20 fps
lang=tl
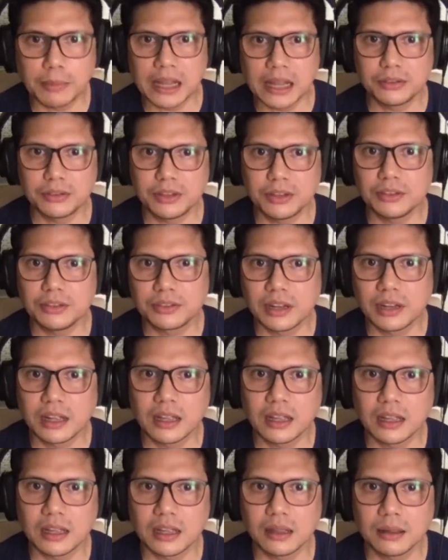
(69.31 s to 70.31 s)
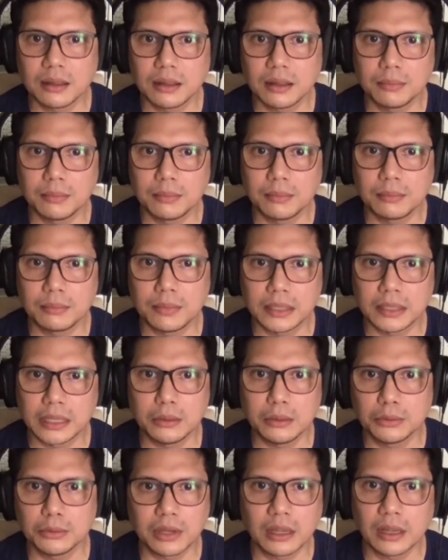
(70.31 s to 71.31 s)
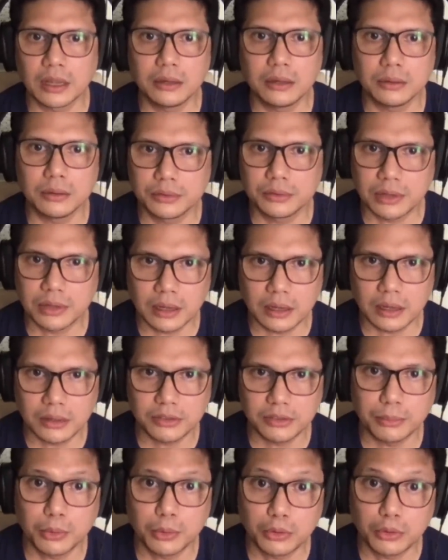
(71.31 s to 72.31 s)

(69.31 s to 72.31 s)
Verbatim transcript: magazines na matino sa ano sa sa